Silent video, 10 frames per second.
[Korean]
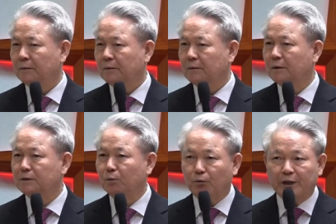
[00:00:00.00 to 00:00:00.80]

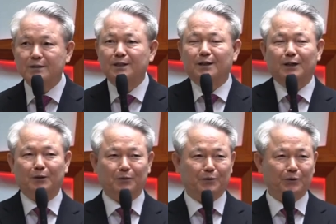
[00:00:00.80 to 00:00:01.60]
그래서 외식이라
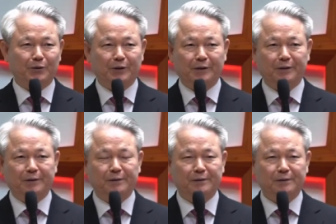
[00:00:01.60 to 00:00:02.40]
그러는 거예요.
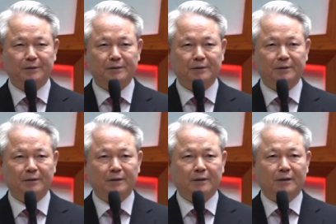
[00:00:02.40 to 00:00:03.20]

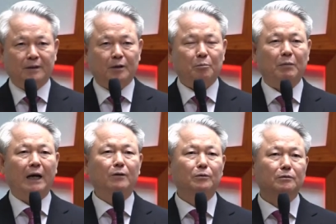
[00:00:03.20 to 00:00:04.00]

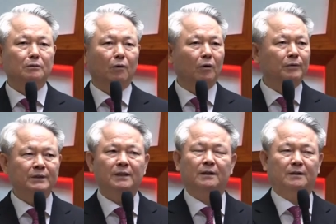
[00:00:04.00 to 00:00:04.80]
말로는 너무
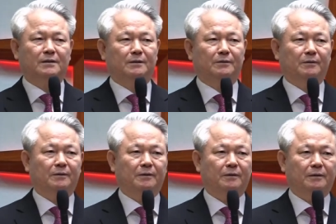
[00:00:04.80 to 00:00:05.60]
잘 가르치는
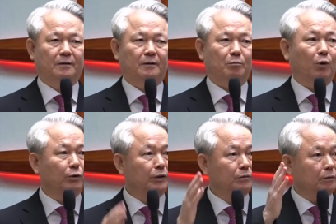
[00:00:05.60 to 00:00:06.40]
거예요.
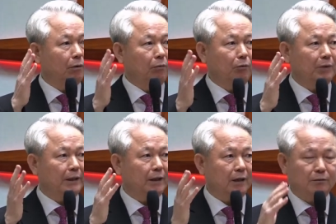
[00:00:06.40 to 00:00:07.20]
머리로 너무
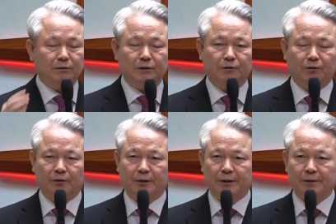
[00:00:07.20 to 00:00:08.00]
많이 알고 있는
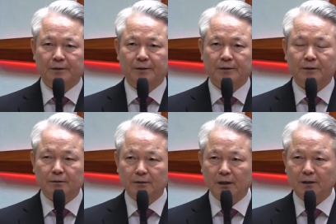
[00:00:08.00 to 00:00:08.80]
거예요.
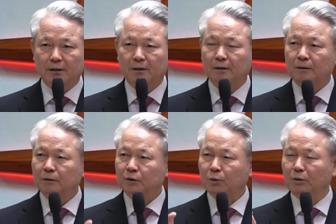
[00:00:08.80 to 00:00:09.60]
그런데
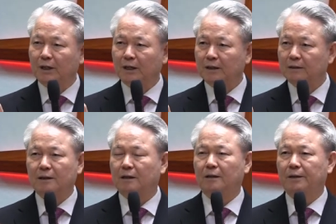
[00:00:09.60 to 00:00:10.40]
손 하나 까딱
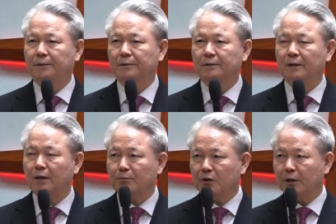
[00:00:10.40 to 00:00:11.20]
안 해요.
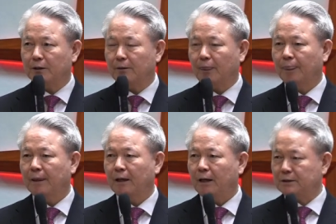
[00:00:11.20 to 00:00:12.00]
사람들에는
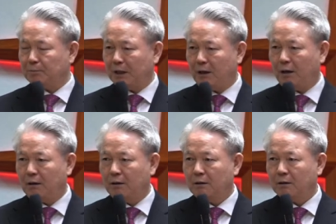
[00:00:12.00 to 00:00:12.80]
하지 말라.
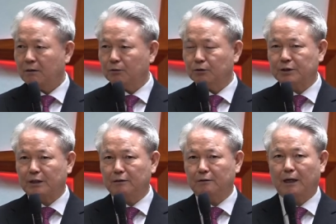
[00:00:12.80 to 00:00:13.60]
그리고
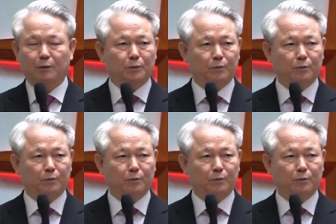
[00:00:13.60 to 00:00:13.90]
자기는 하고